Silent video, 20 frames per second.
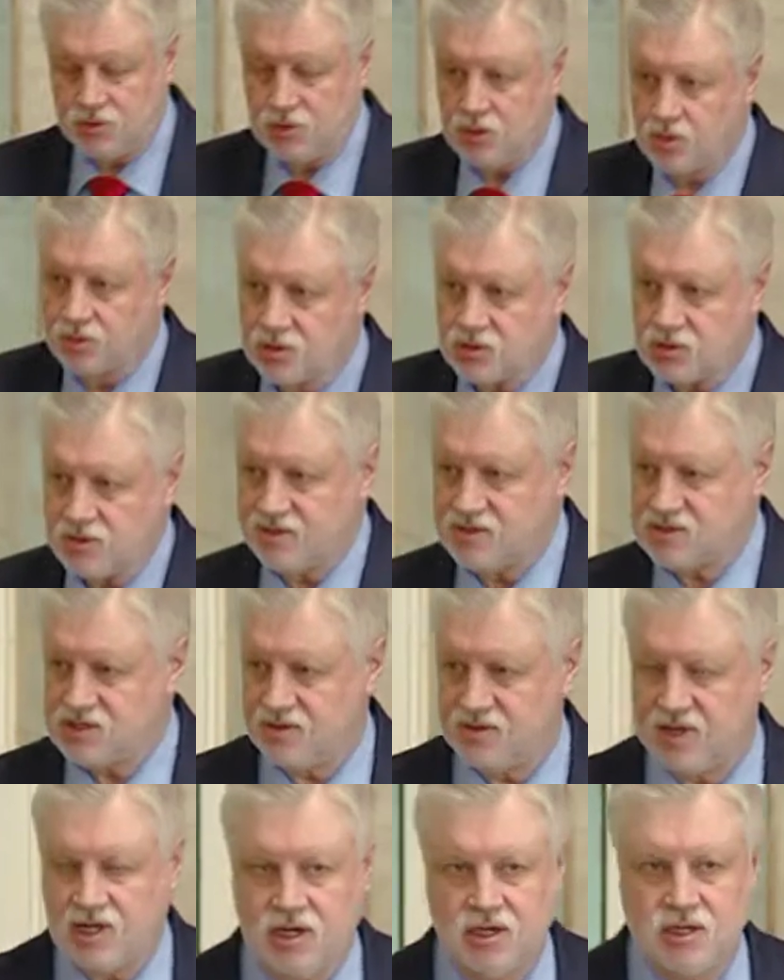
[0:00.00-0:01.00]
Доброе утро,
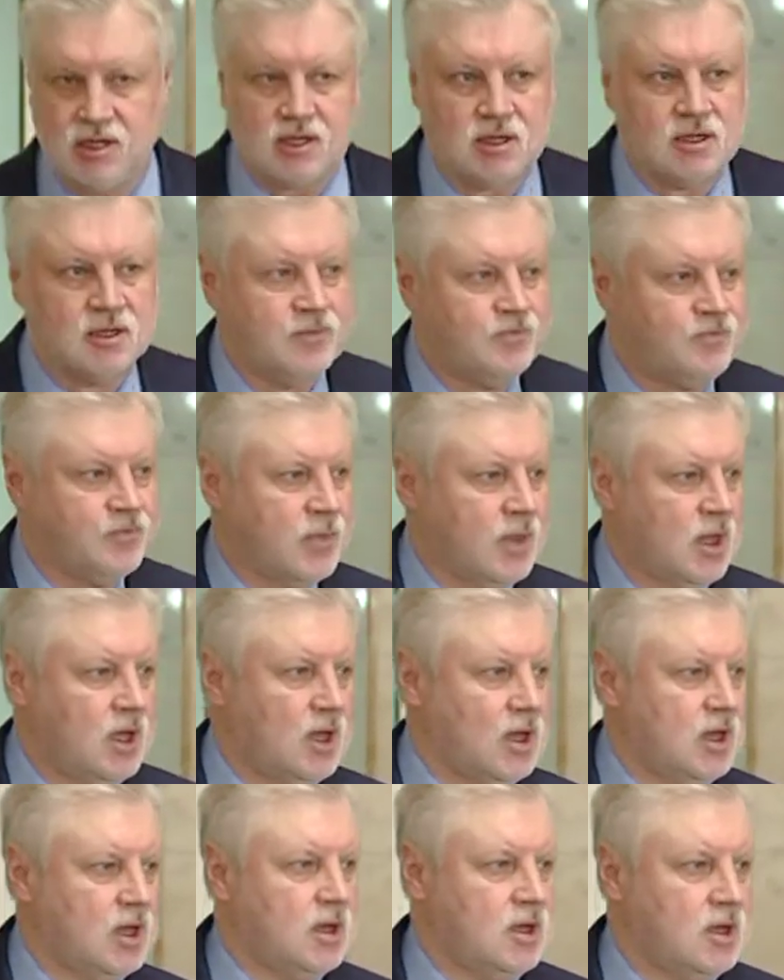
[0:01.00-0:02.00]
уважаемые коллеги.
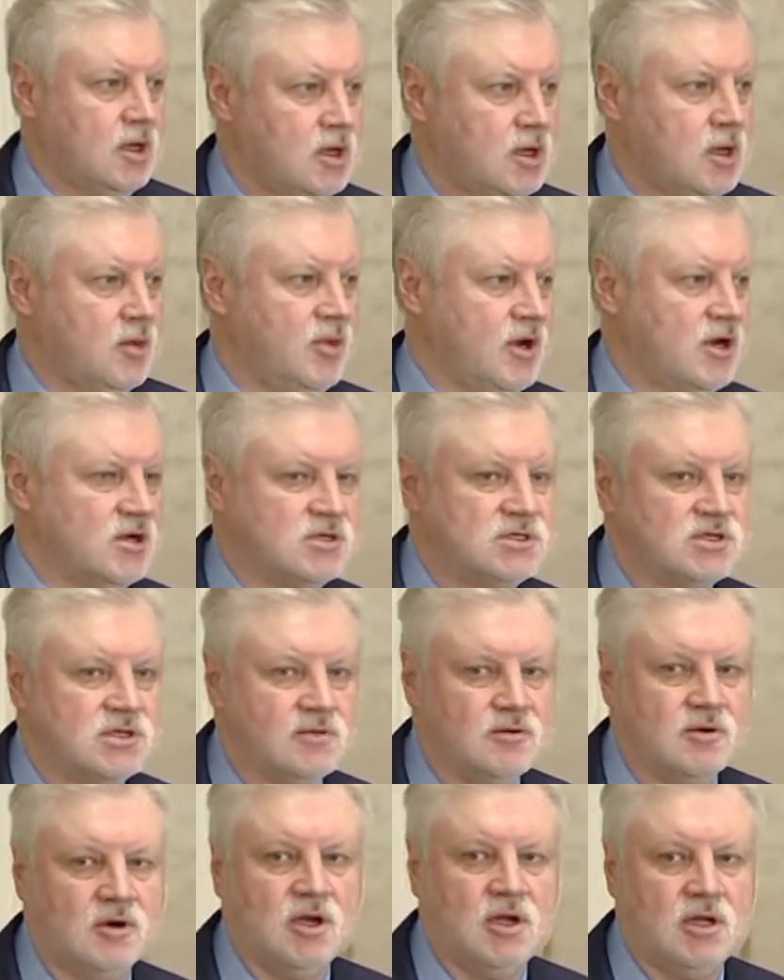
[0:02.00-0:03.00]
Прежде
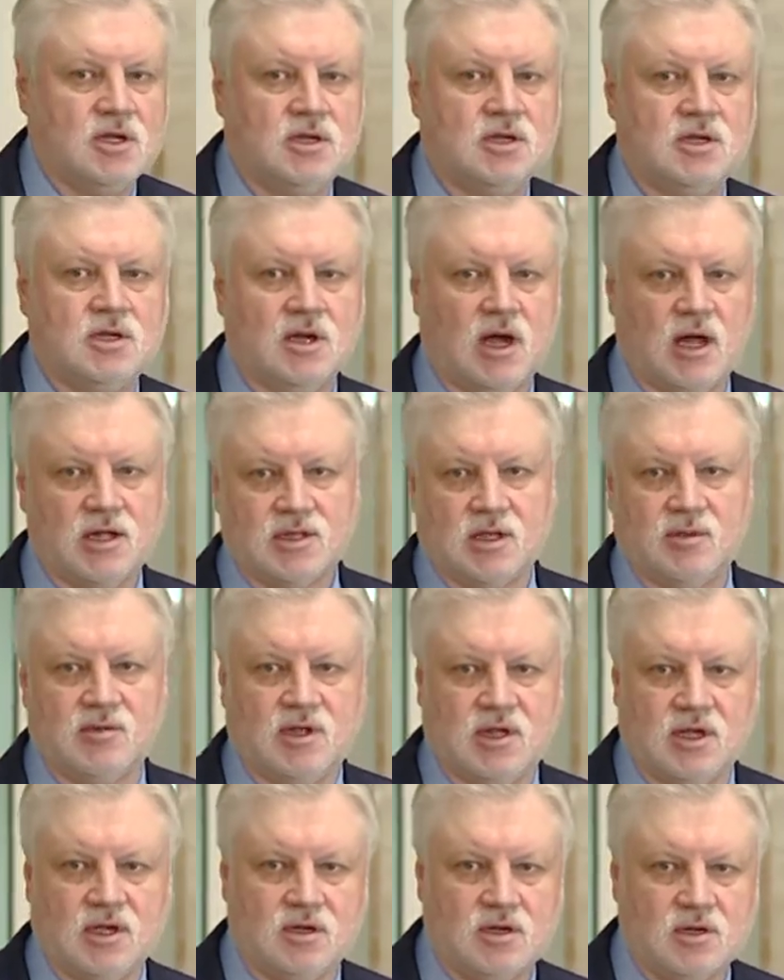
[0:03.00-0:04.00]
всего, от
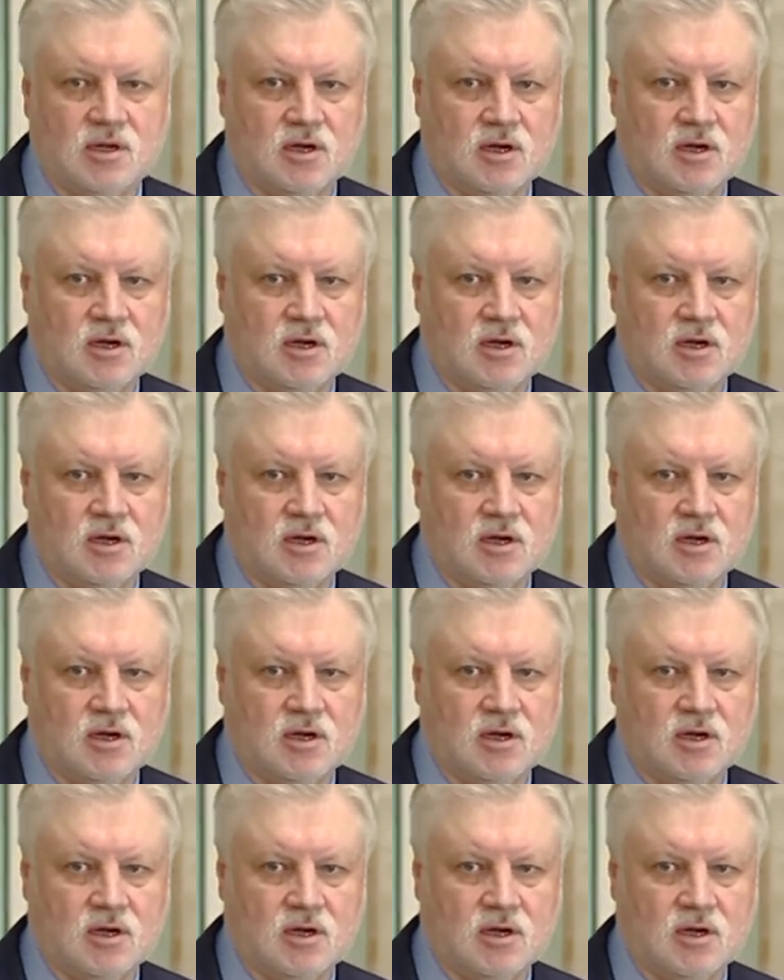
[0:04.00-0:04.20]
имени